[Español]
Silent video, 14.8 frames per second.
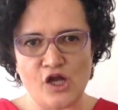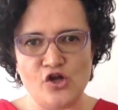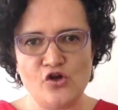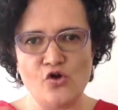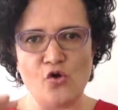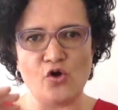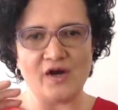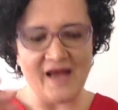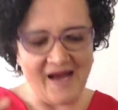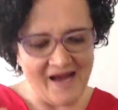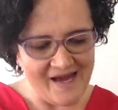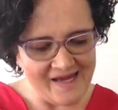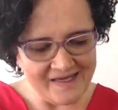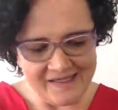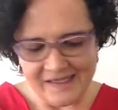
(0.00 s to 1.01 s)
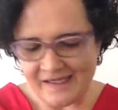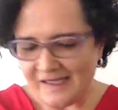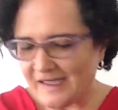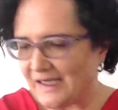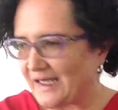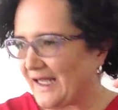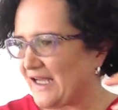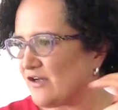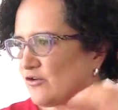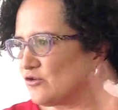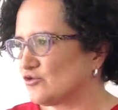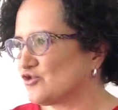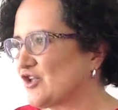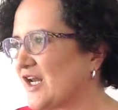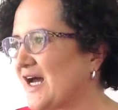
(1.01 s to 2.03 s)
lograr,
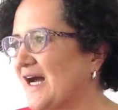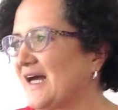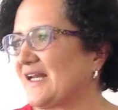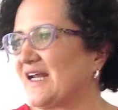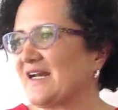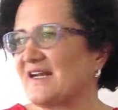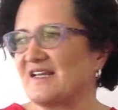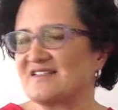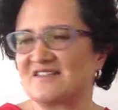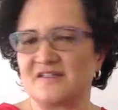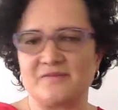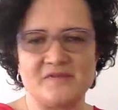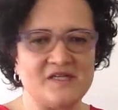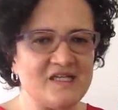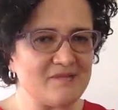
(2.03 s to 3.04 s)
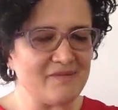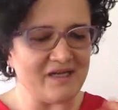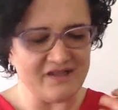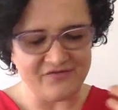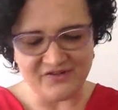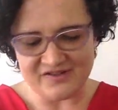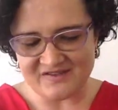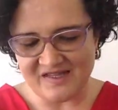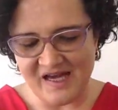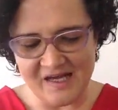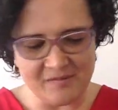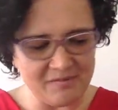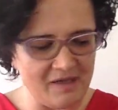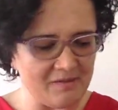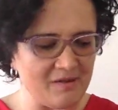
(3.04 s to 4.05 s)
encontrar, recibir,
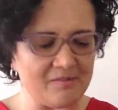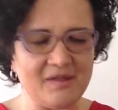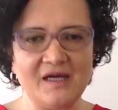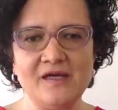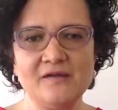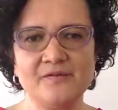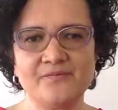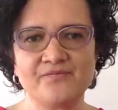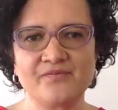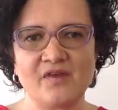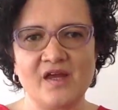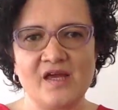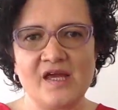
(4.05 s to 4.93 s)
manifestar, bla, bla, bla,